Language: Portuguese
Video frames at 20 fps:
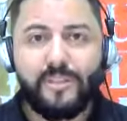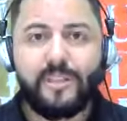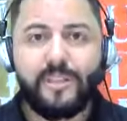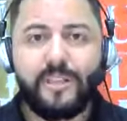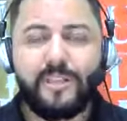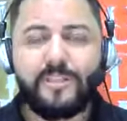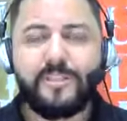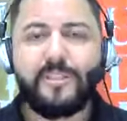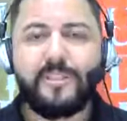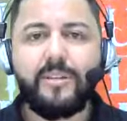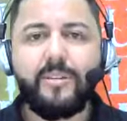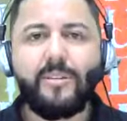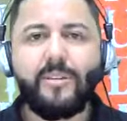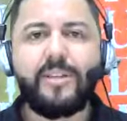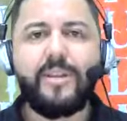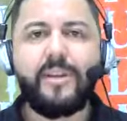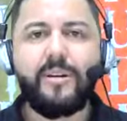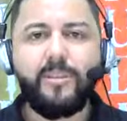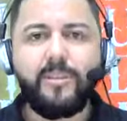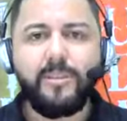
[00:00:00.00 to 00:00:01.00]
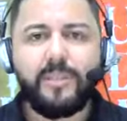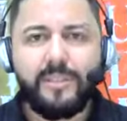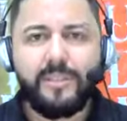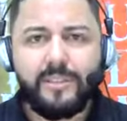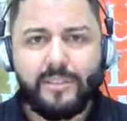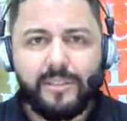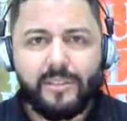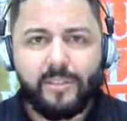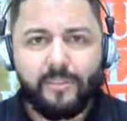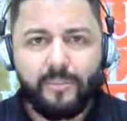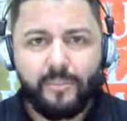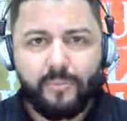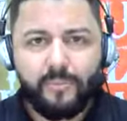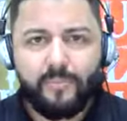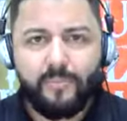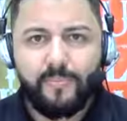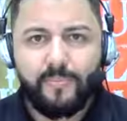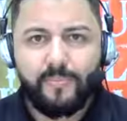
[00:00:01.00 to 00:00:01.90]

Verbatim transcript: em relação ao que tem acontecido.